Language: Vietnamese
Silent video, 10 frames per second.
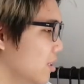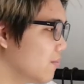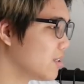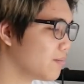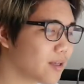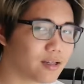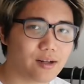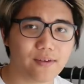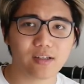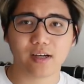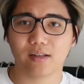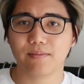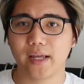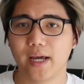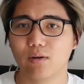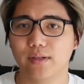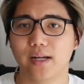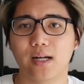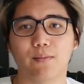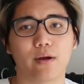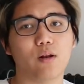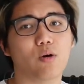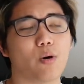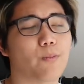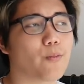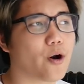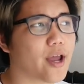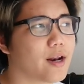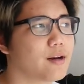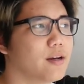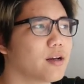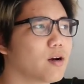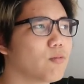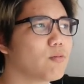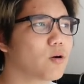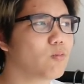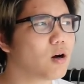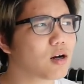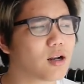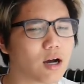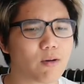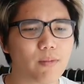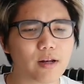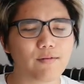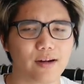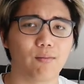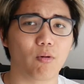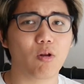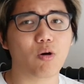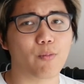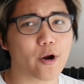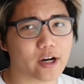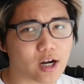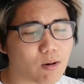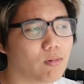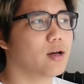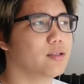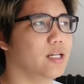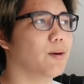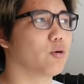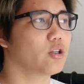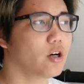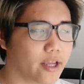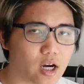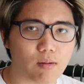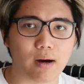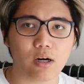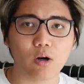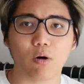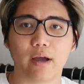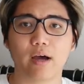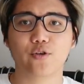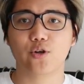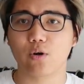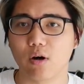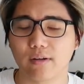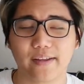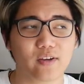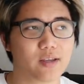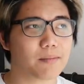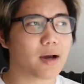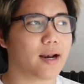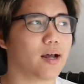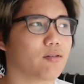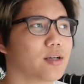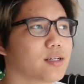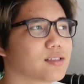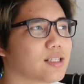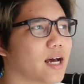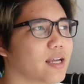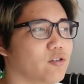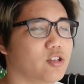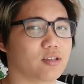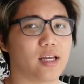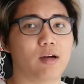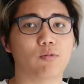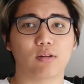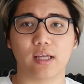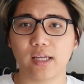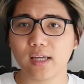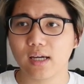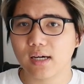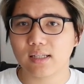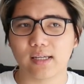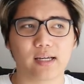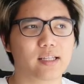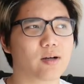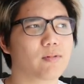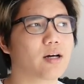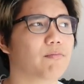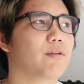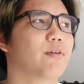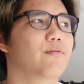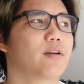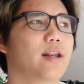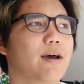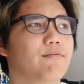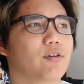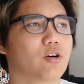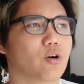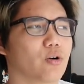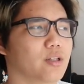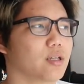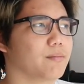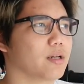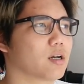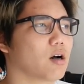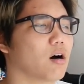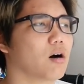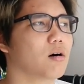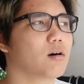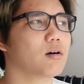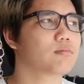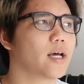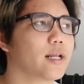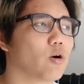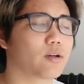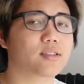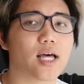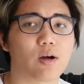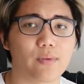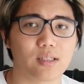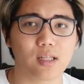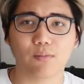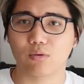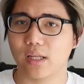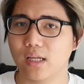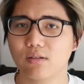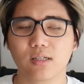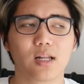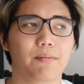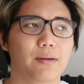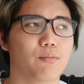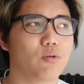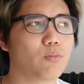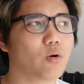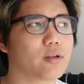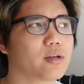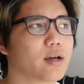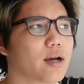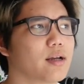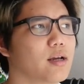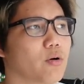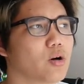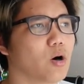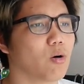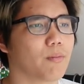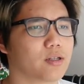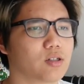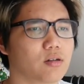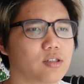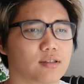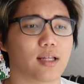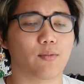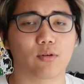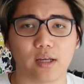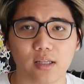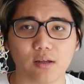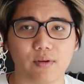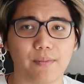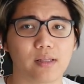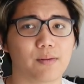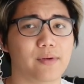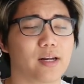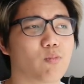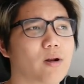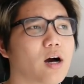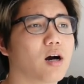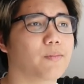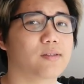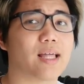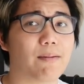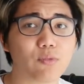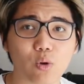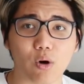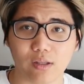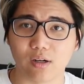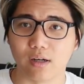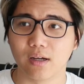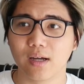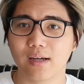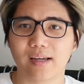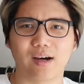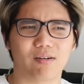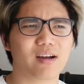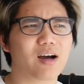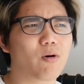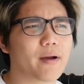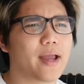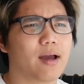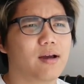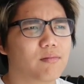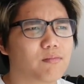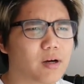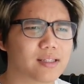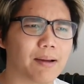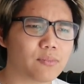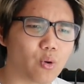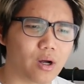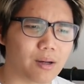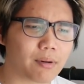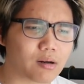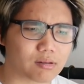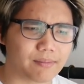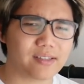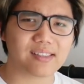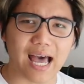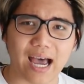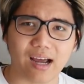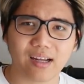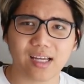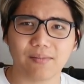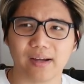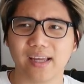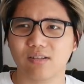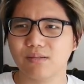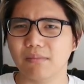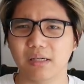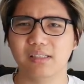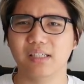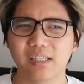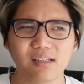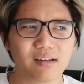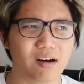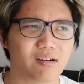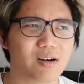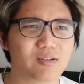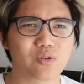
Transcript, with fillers: Đến với tiếp theo, đến với thương hiệu tiếp theo thì đây là một cái local brand, để không đúng hơn là không biết có phải là một cái local brand không, chỉ là một thương hiệu bán đồ casual dành cho những bạn nào thích cái style kiểu trưởng thành hơn một tí. Thì trong cái đợt mình về Việt Nam vừa rồi thì mình có thay đổi cái style của mình thêm một tí, chính là mình muốn mua những cái món đồ mà cho nó trưởng thành một tí, tại vì bây giờ mình cũng đã hơn mười tám tuổi rồi. Kiểu cái câu nghe mười tám tuổi là bắt đầu cũng thấy già ấy. Khi mà nghe chữ mười chín, kiểu cái con